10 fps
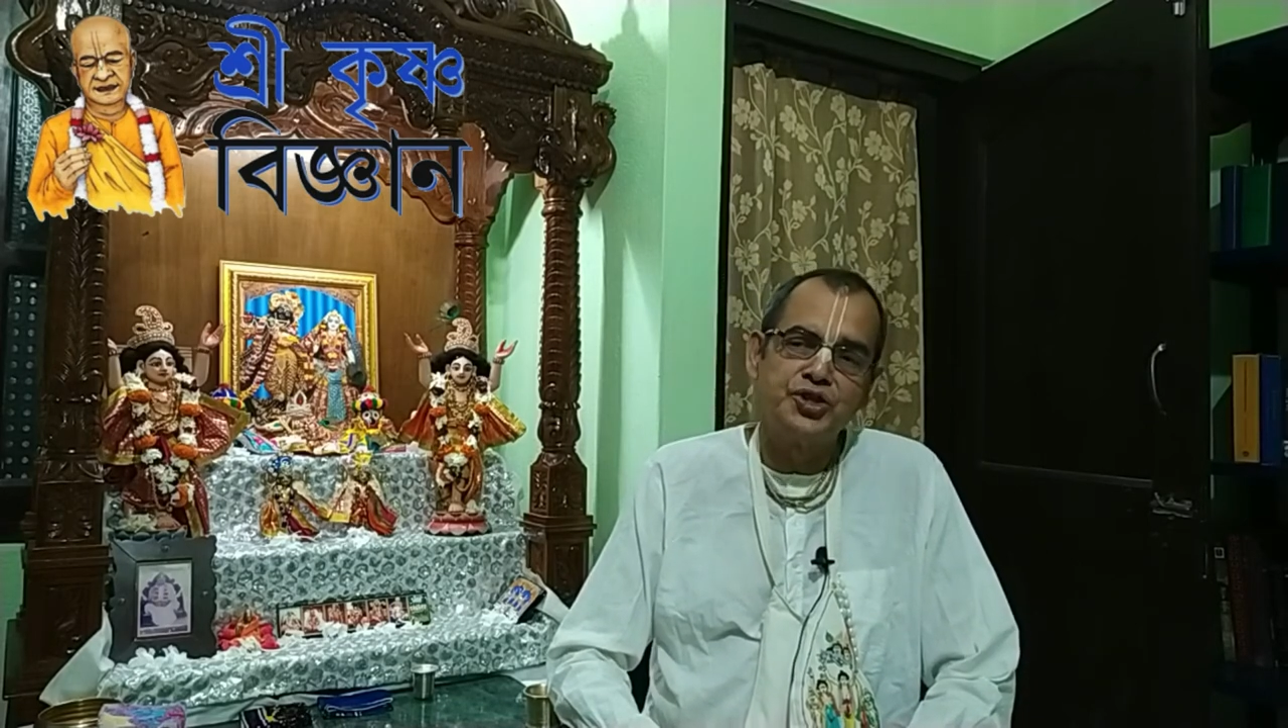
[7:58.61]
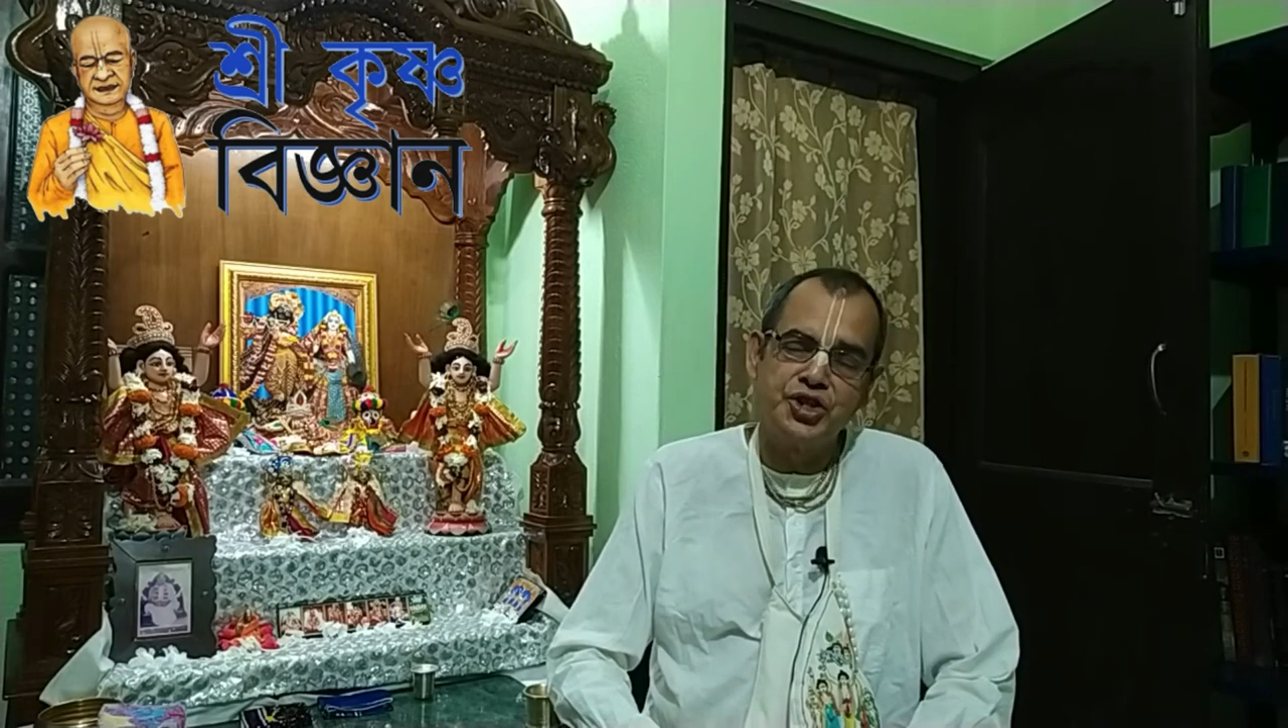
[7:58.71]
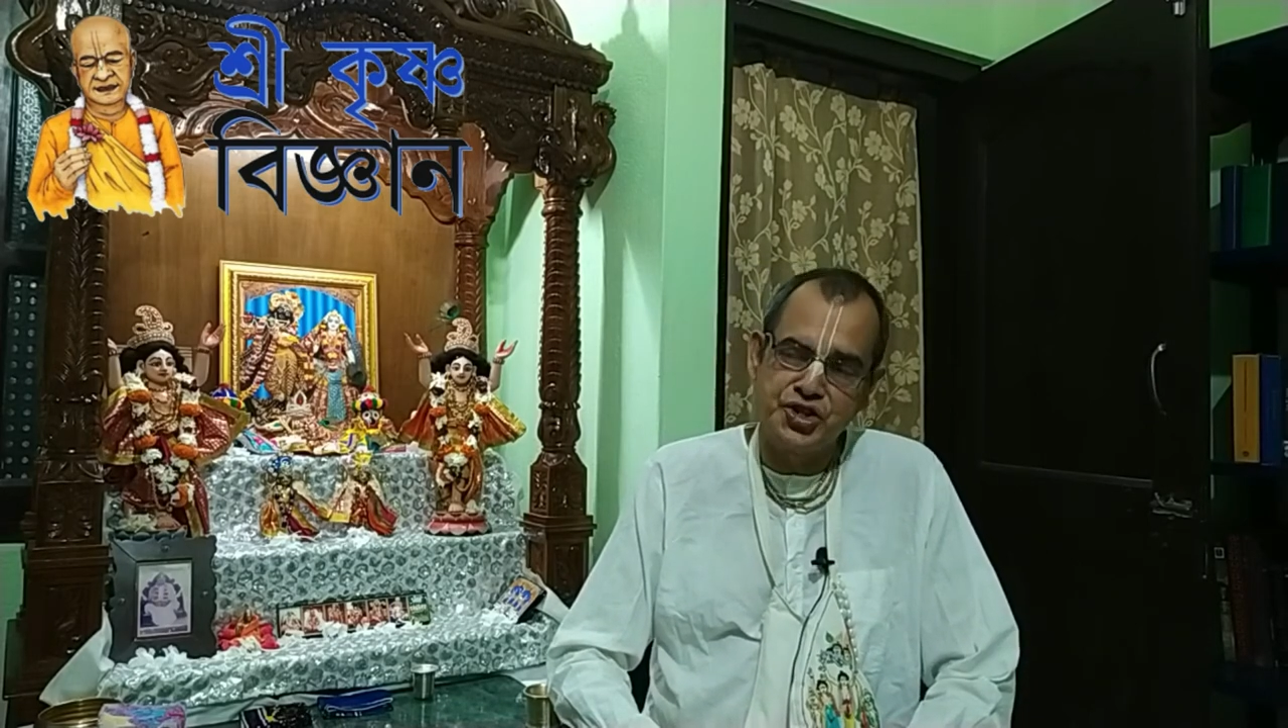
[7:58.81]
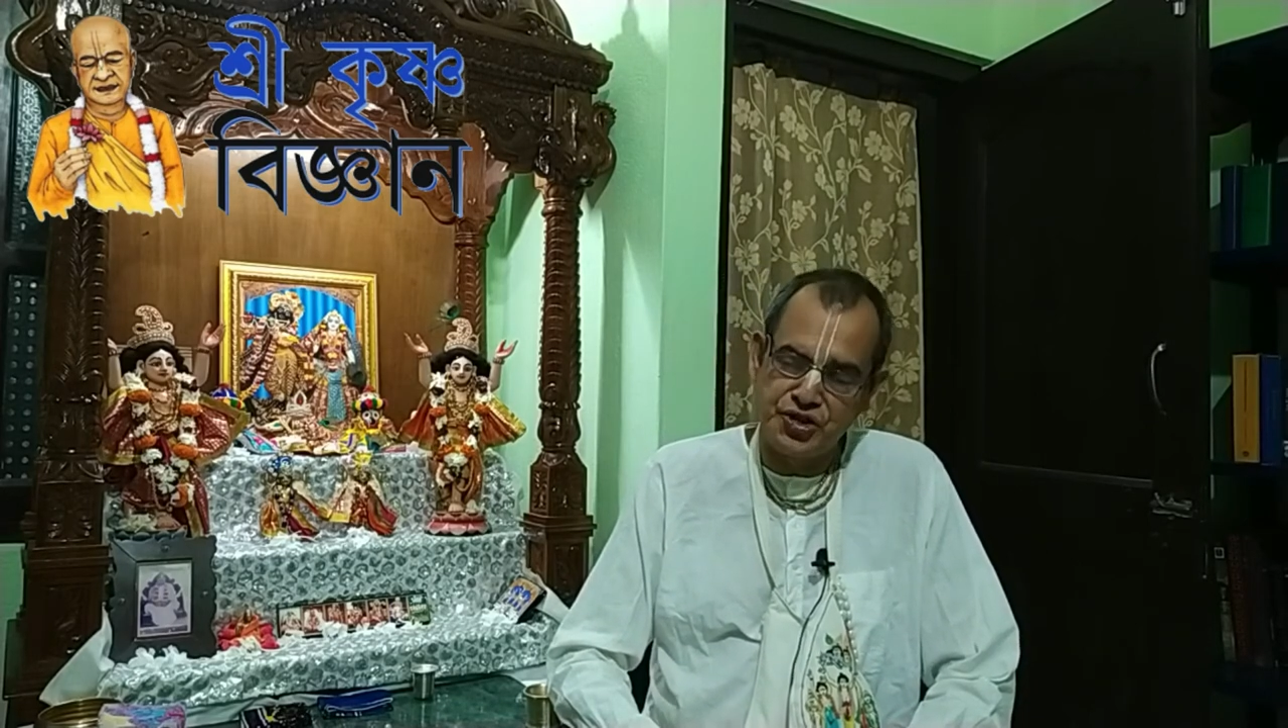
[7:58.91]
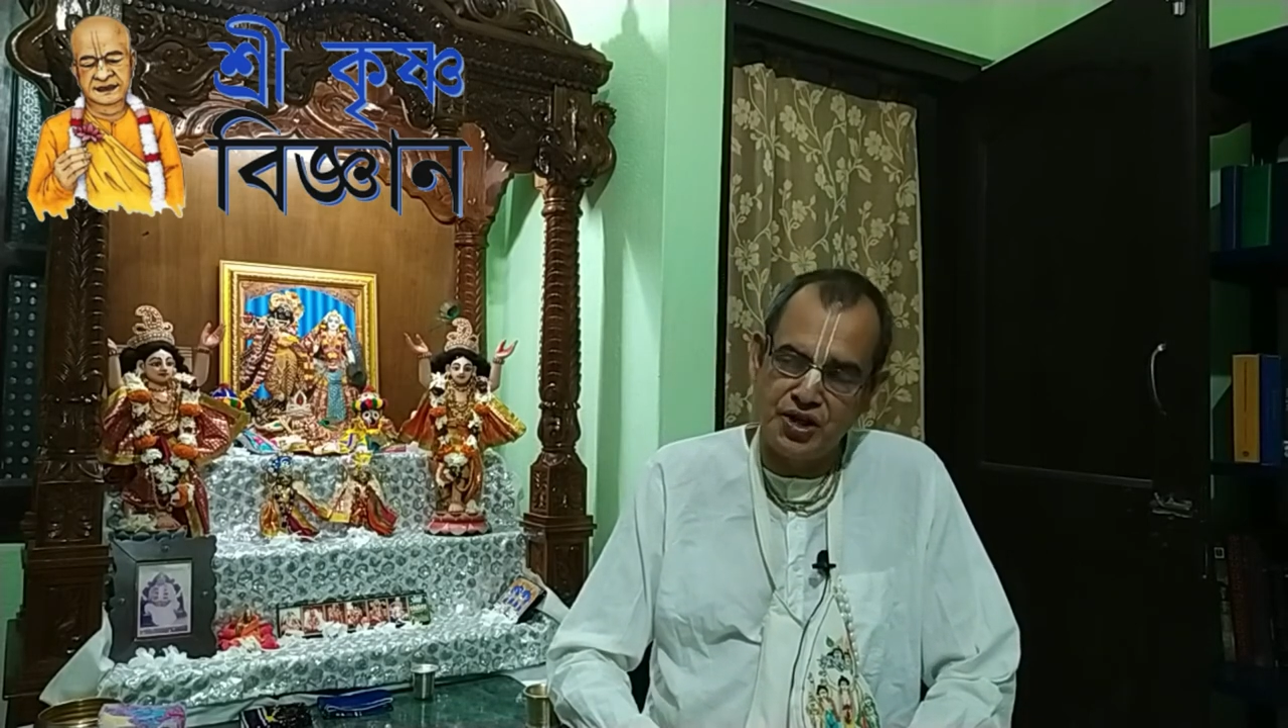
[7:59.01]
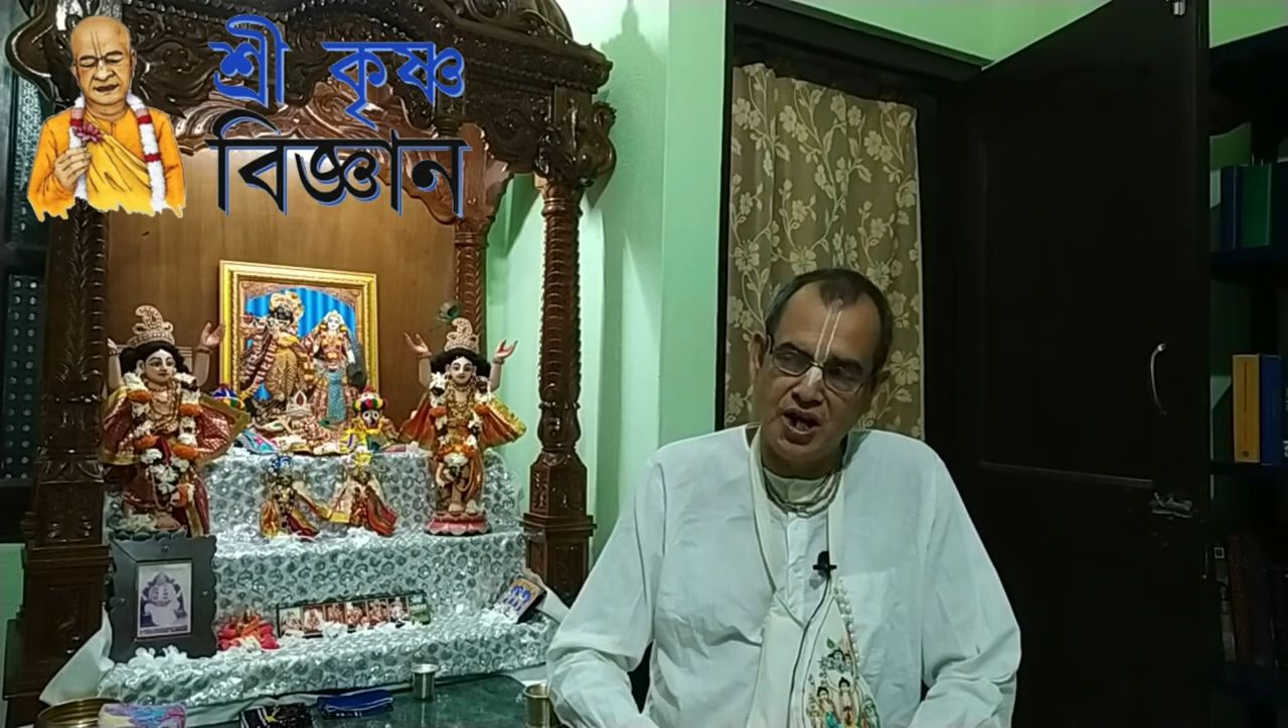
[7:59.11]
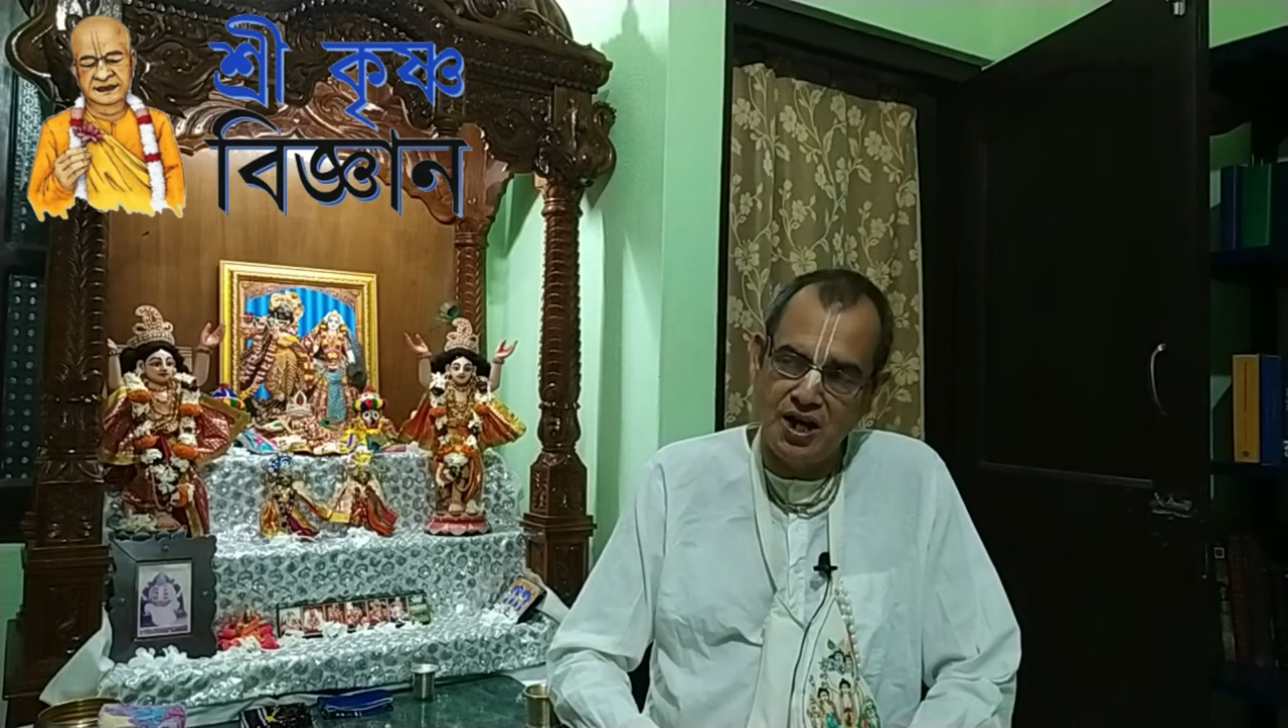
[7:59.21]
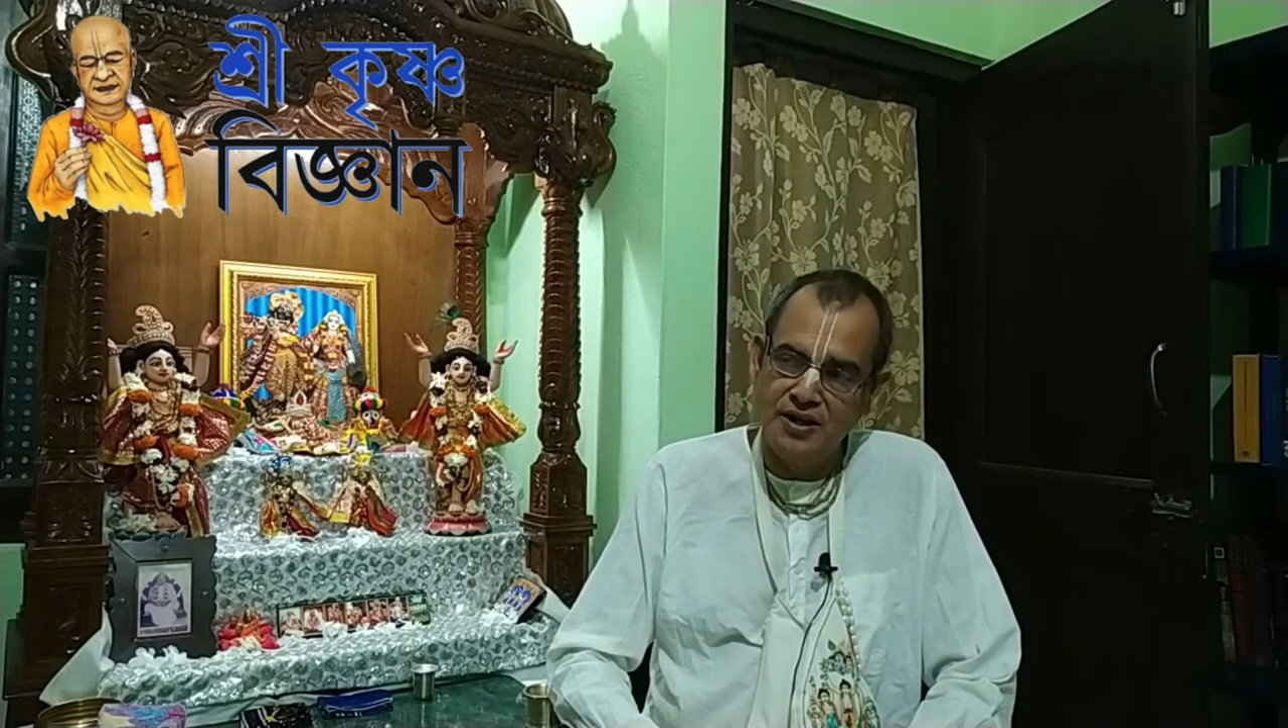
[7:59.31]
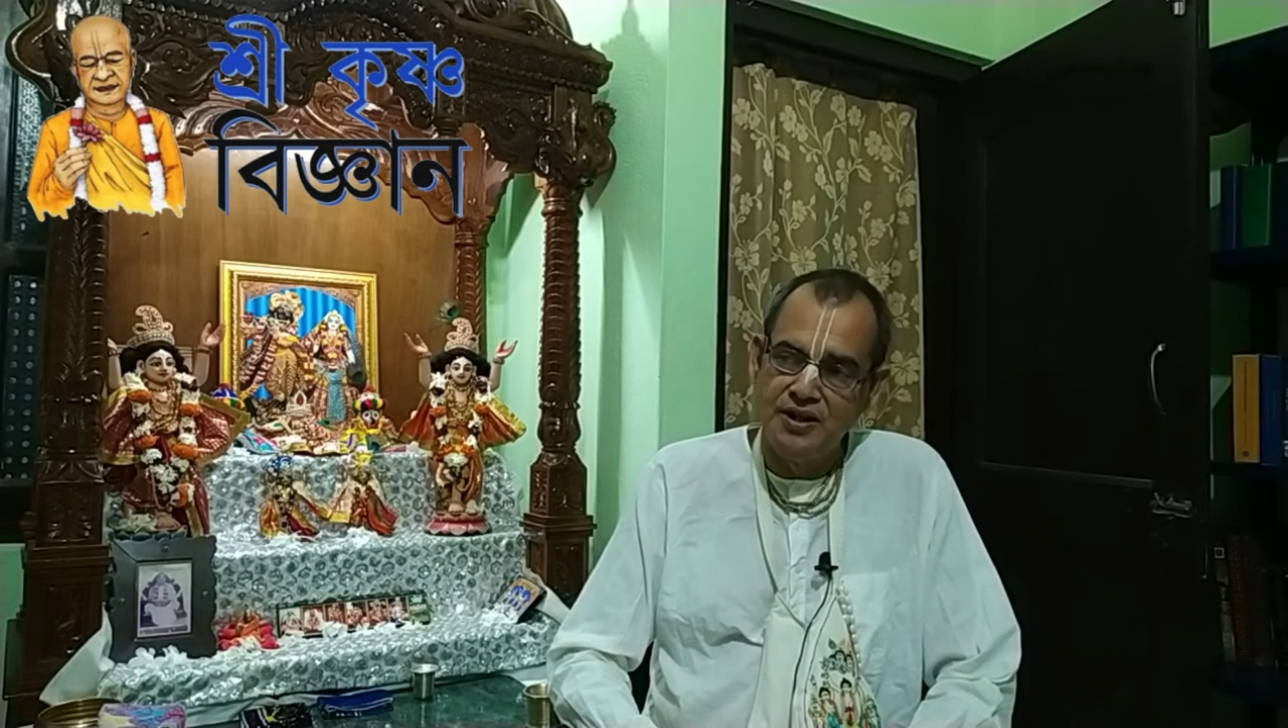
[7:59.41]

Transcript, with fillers: শিষ্যরা